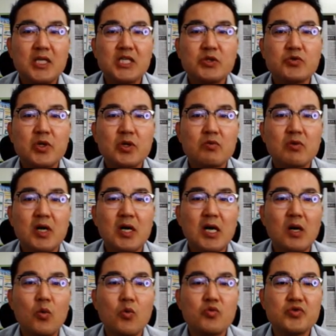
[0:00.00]
2구역과
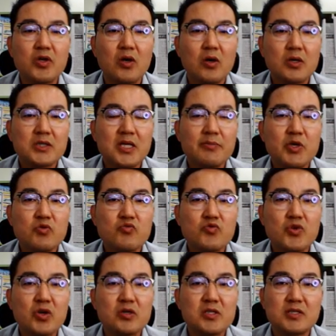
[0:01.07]
5구역 그다음에
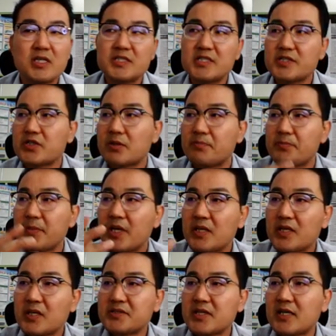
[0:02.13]
6구역을 갖다 직접
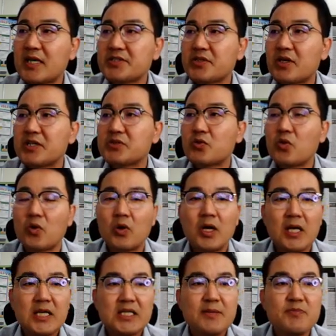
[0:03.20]
현장 가셔가지고
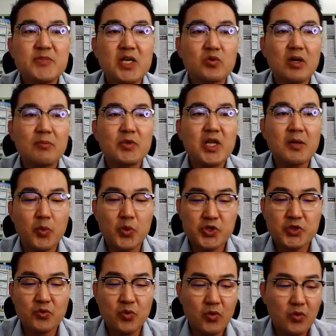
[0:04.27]
임장과 한번
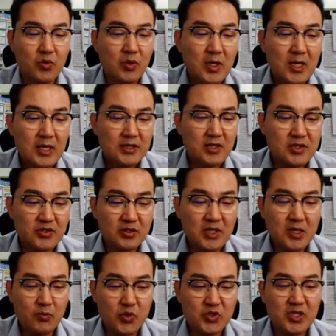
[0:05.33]
해보시고 결정을
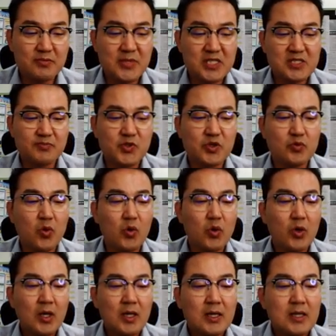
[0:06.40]
해보시라는 말씀 드리고